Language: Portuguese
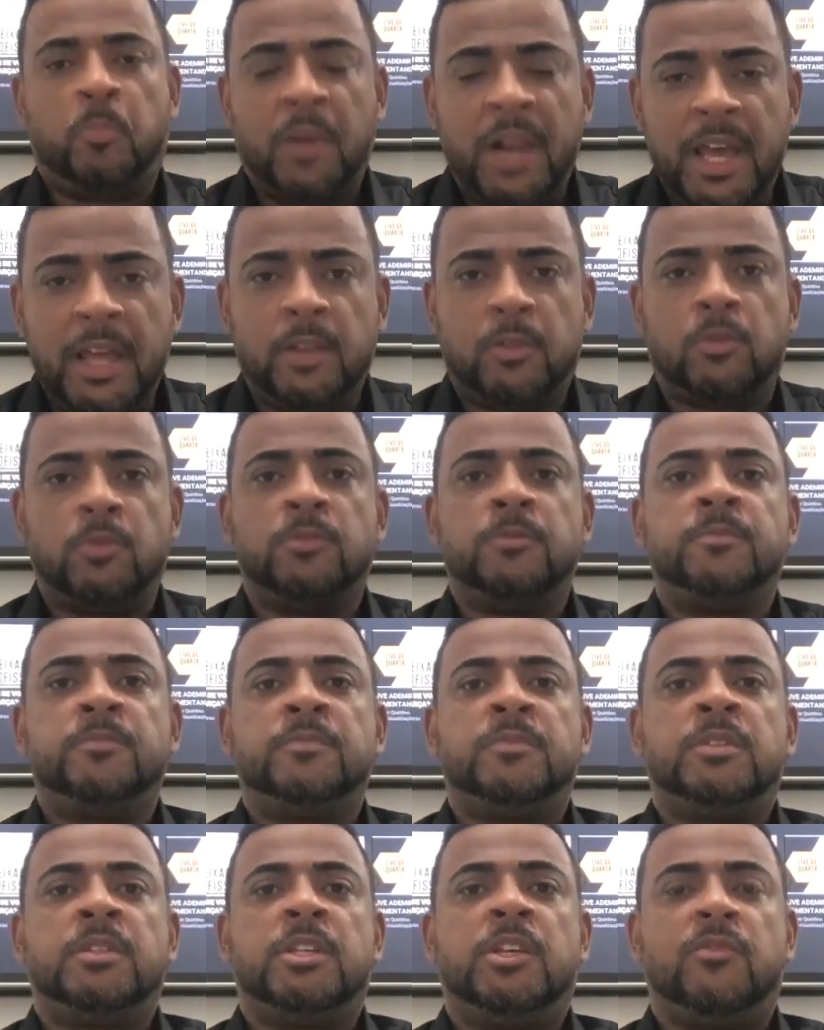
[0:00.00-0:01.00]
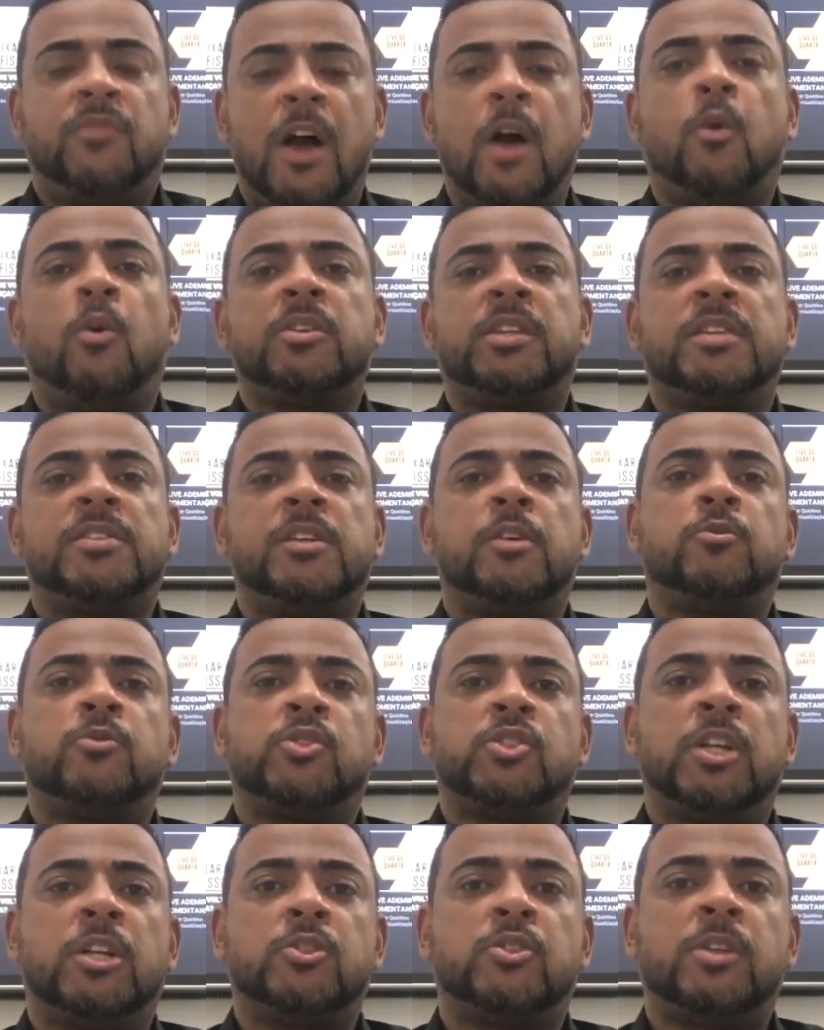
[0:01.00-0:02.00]
do pleito que vai acontecer
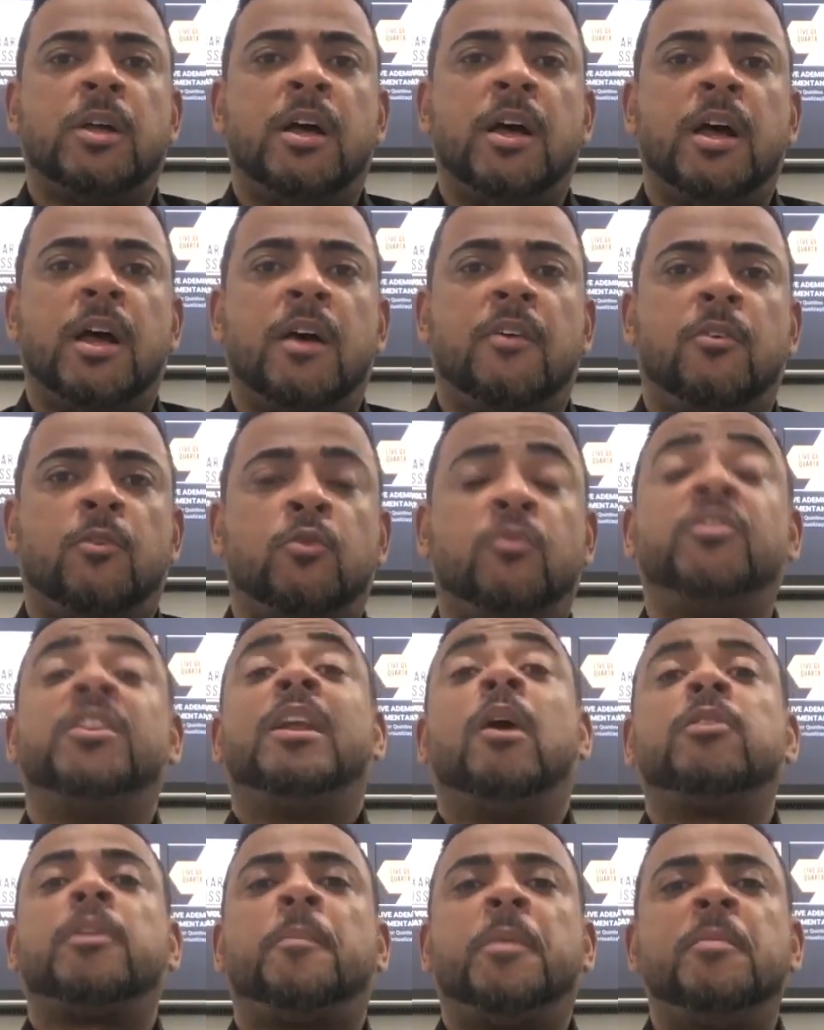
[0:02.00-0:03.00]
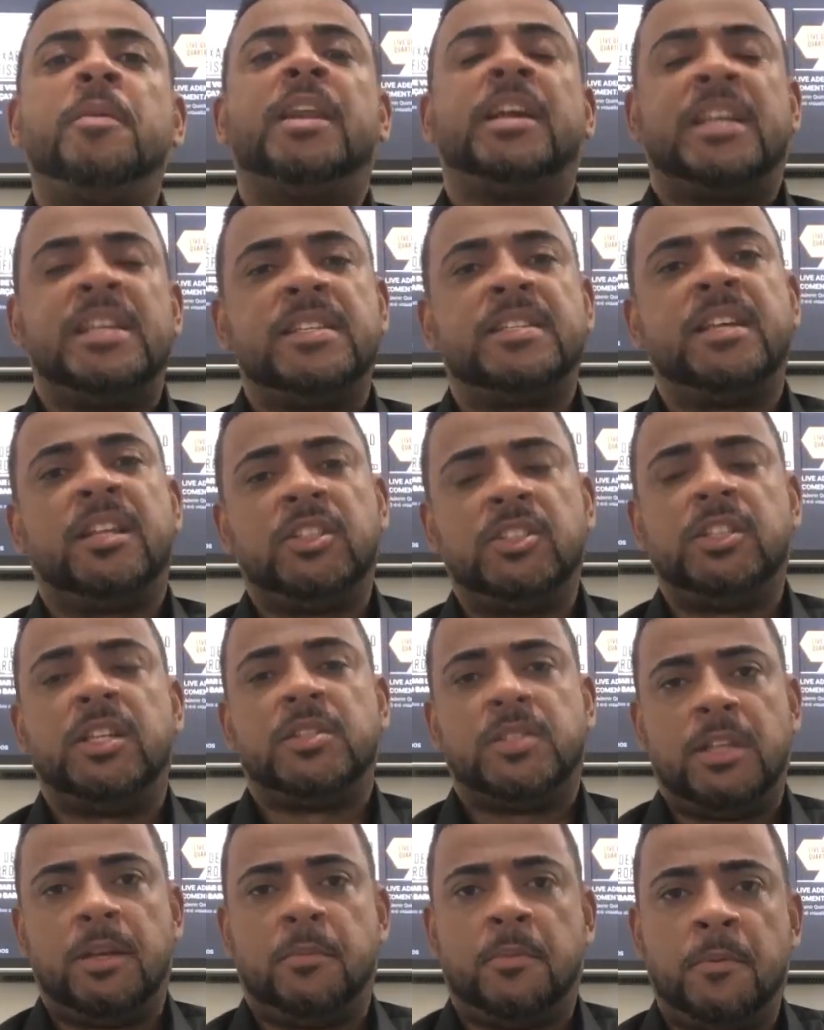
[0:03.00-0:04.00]
no Santos na, no final da primeira quinzena de
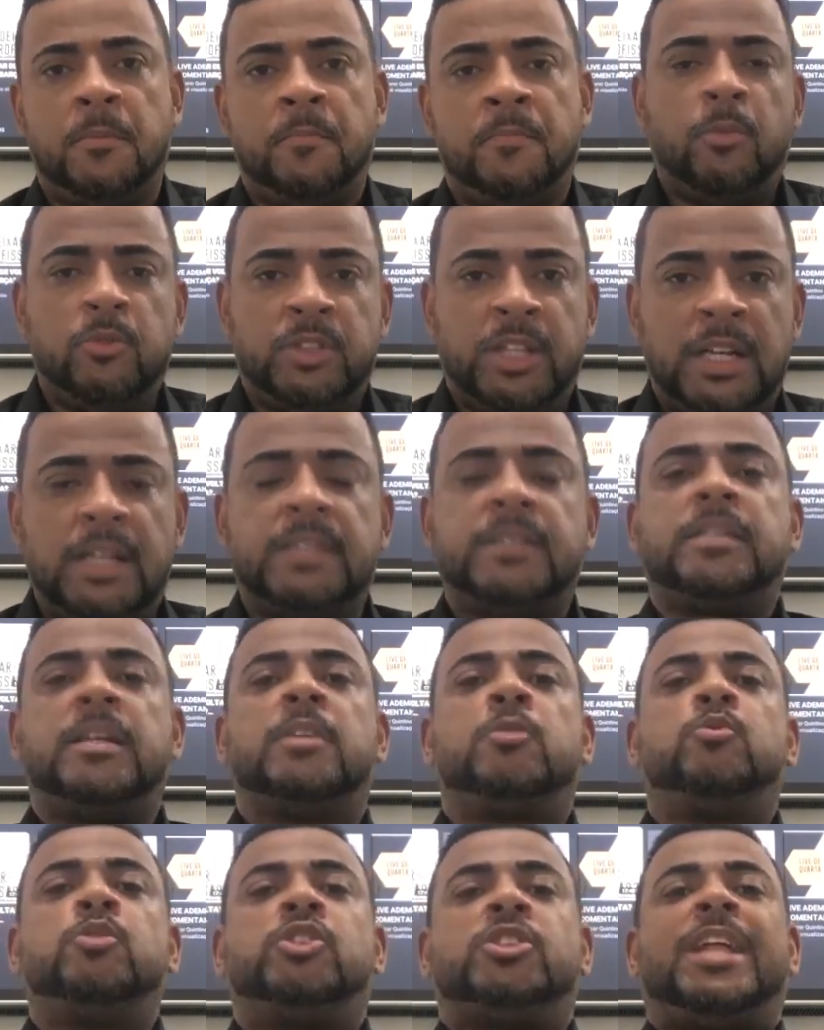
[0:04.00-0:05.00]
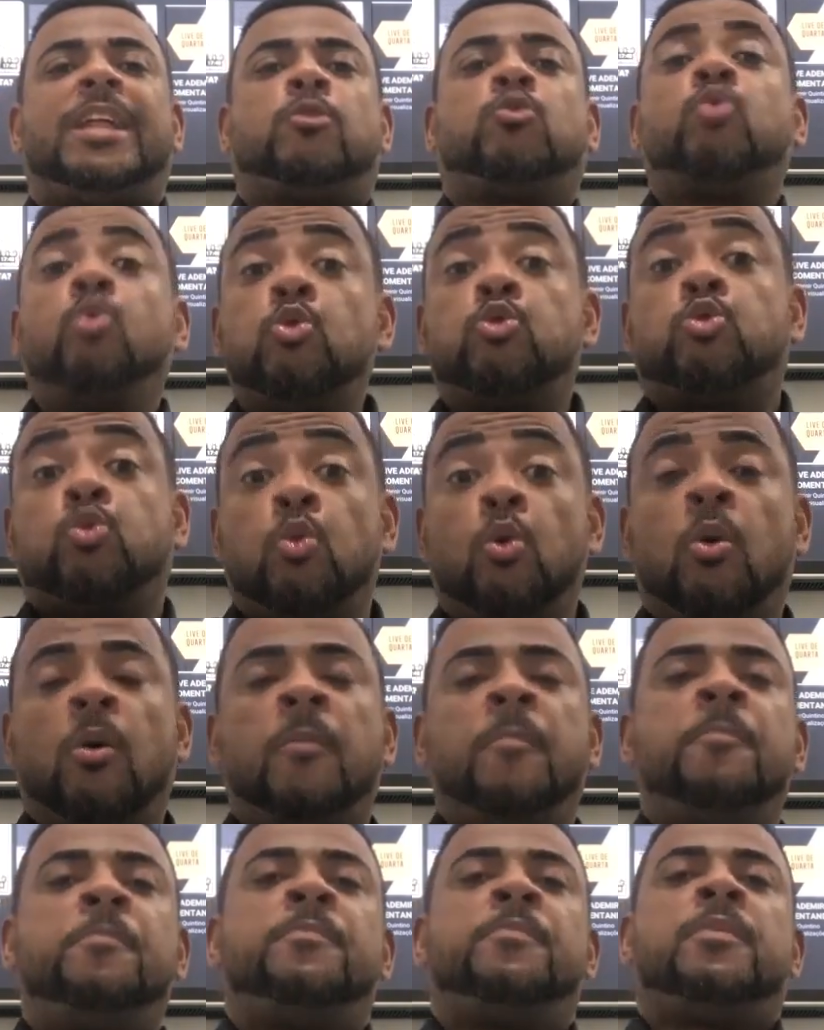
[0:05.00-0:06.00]
dezembro. Com a mudança do
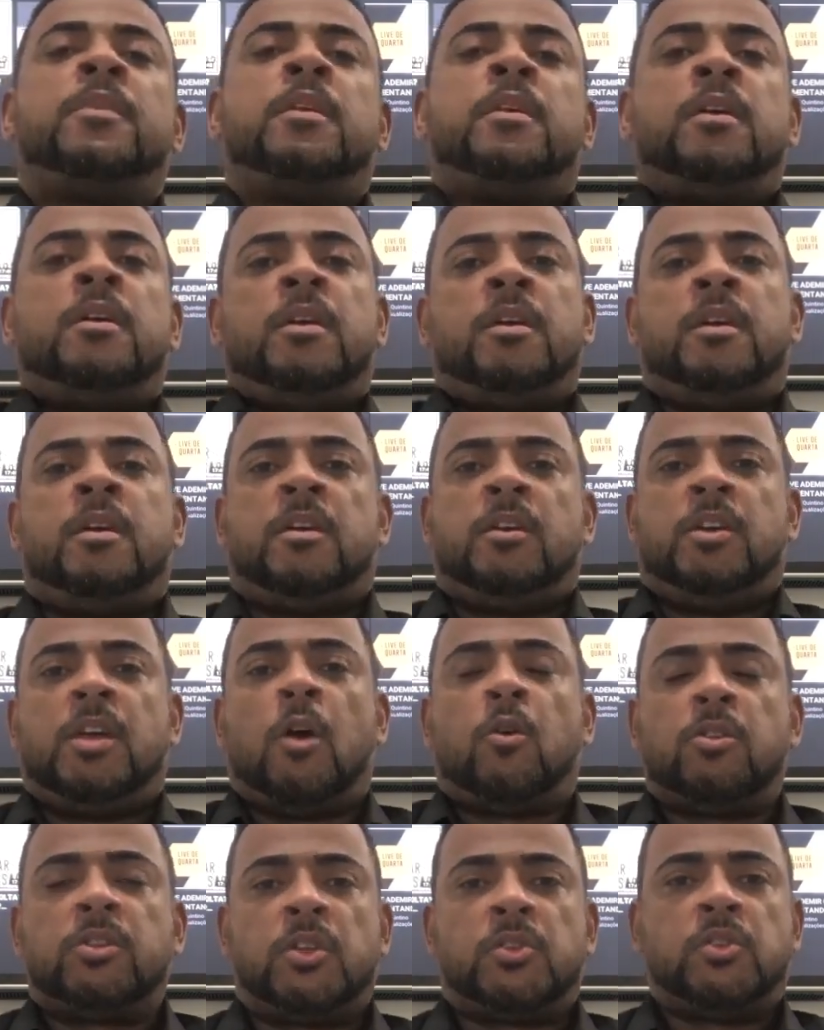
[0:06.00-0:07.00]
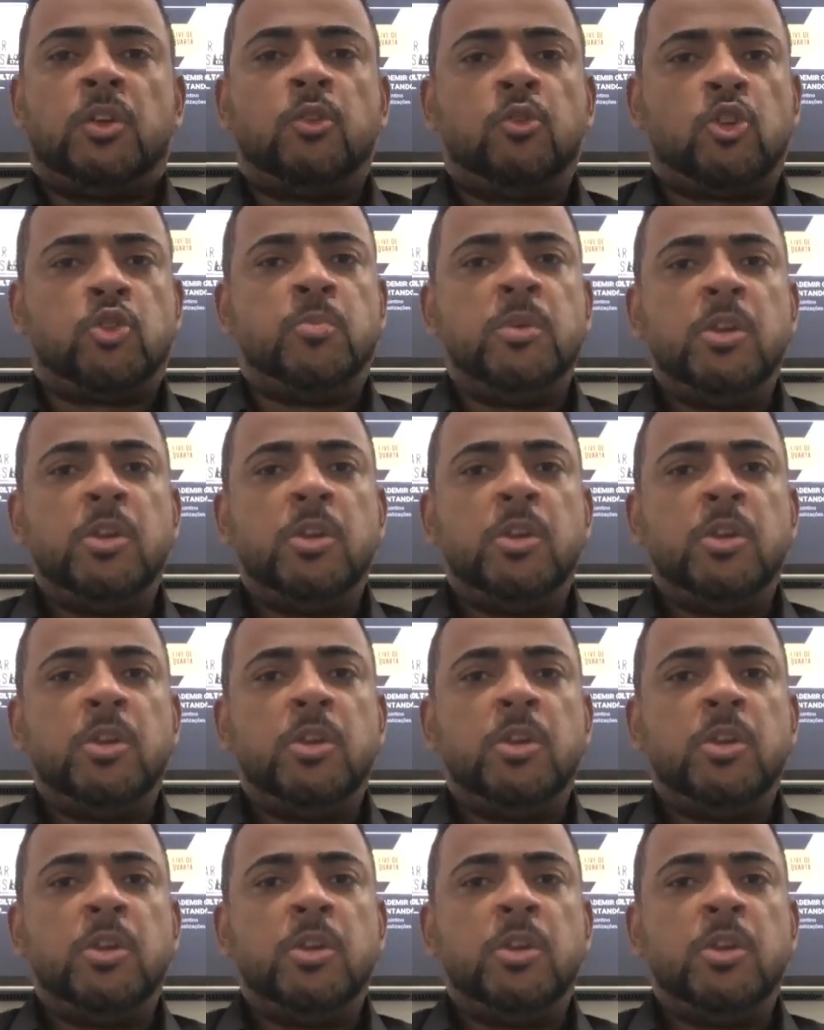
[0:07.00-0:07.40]
estatuto que aconteceu em